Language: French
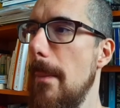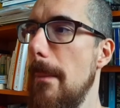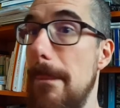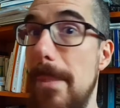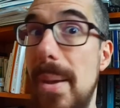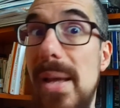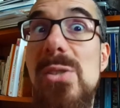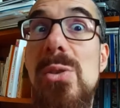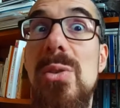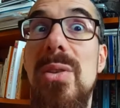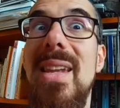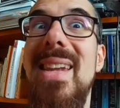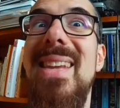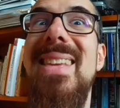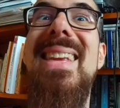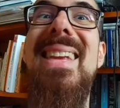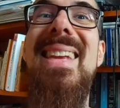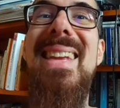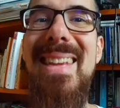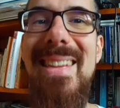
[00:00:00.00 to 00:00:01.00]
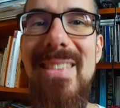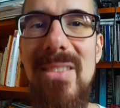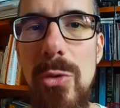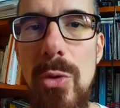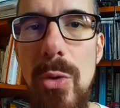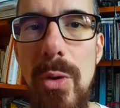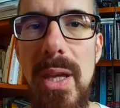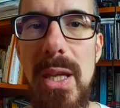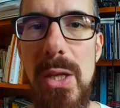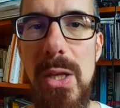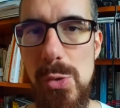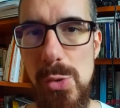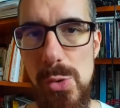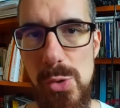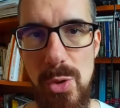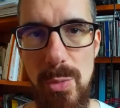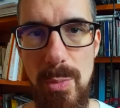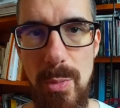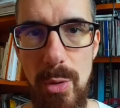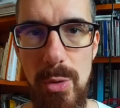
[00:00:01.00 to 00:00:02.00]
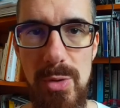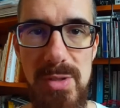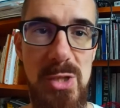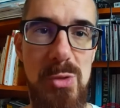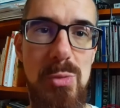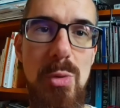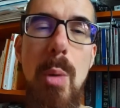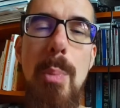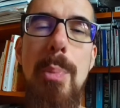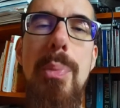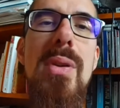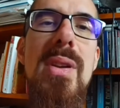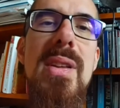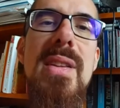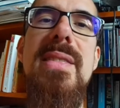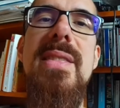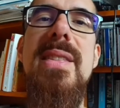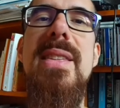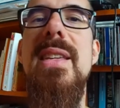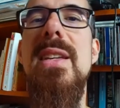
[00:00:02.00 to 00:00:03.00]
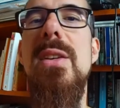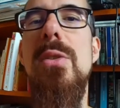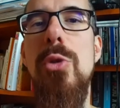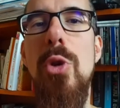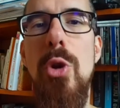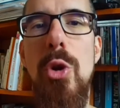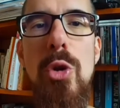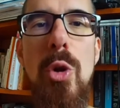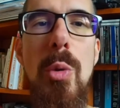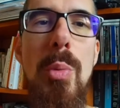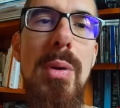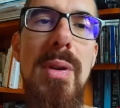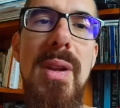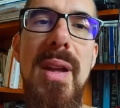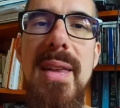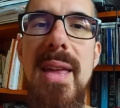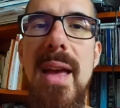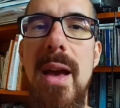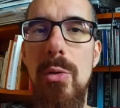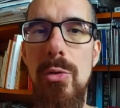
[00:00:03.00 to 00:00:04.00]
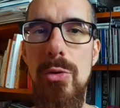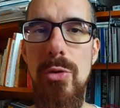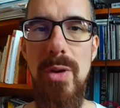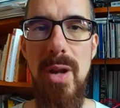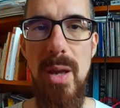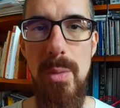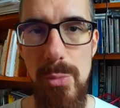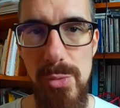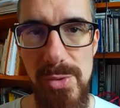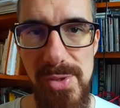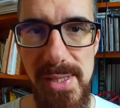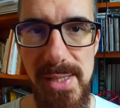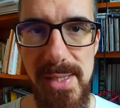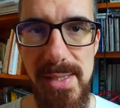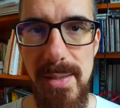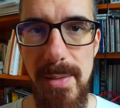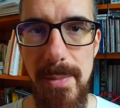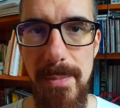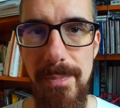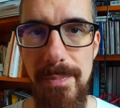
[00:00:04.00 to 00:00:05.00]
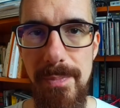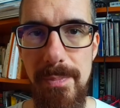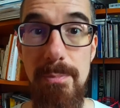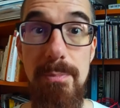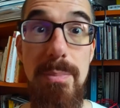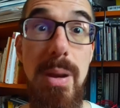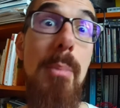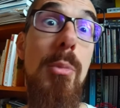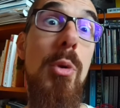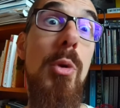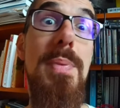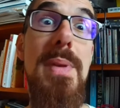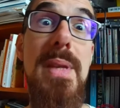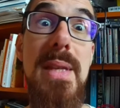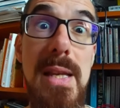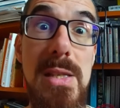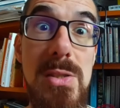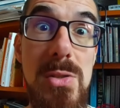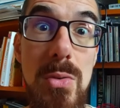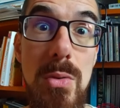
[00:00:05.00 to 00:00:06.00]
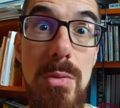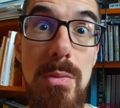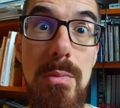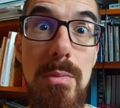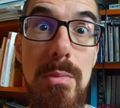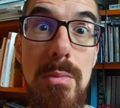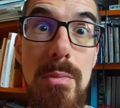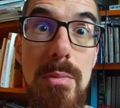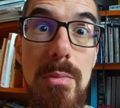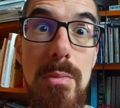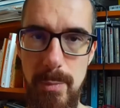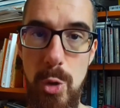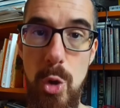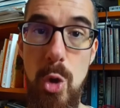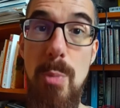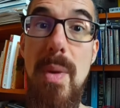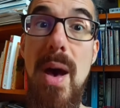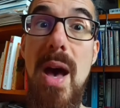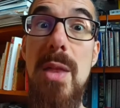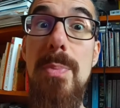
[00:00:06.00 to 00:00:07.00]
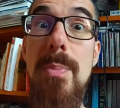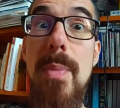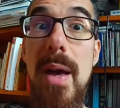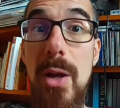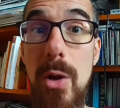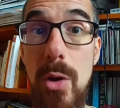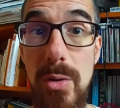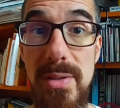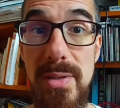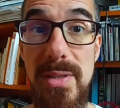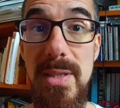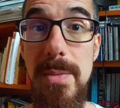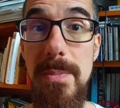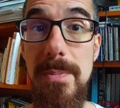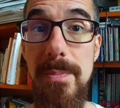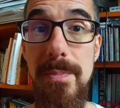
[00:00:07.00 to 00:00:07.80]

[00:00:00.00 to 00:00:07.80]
personnalités historiques justement, que ce soit en politique, dans l'entrepreneuriat ou dans la musique. Pablo Picasso, le Mahatma Gandhi,